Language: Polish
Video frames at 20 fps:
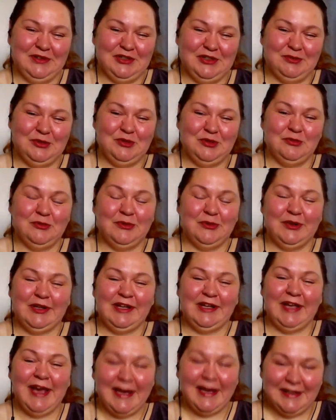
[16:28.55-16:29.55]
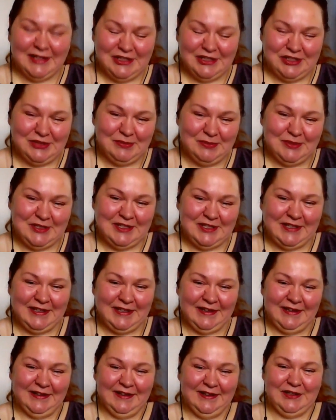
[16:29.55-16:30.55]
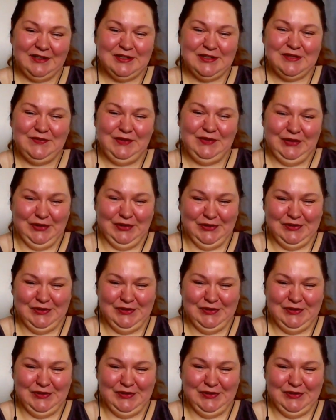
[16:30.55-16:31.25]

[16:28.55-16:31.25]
żebyśmy mogli jak najszybciej rozwinąć